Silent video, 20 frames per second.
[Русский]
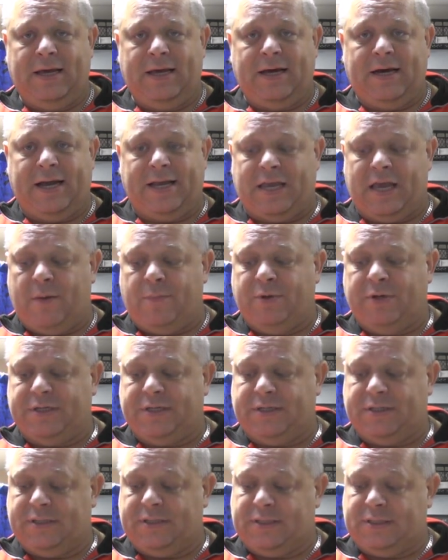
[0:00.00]
хотя бы
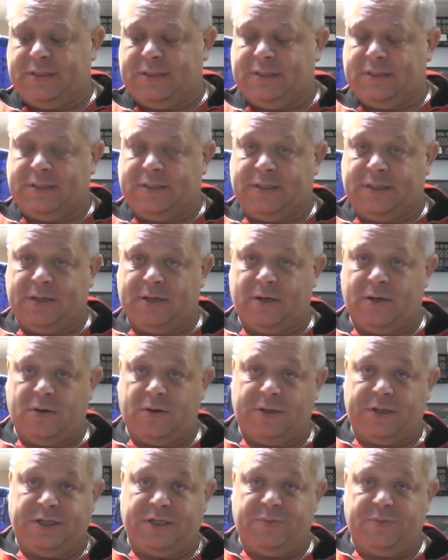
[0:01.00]
с...
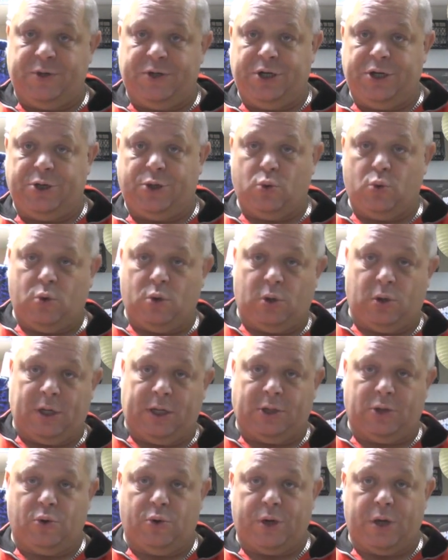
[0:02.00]
изменить угол
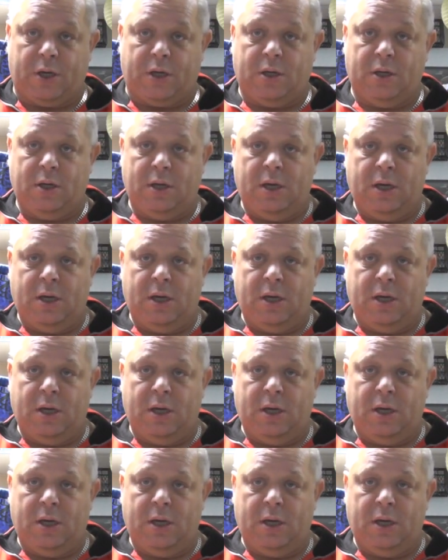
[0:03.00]
ладони.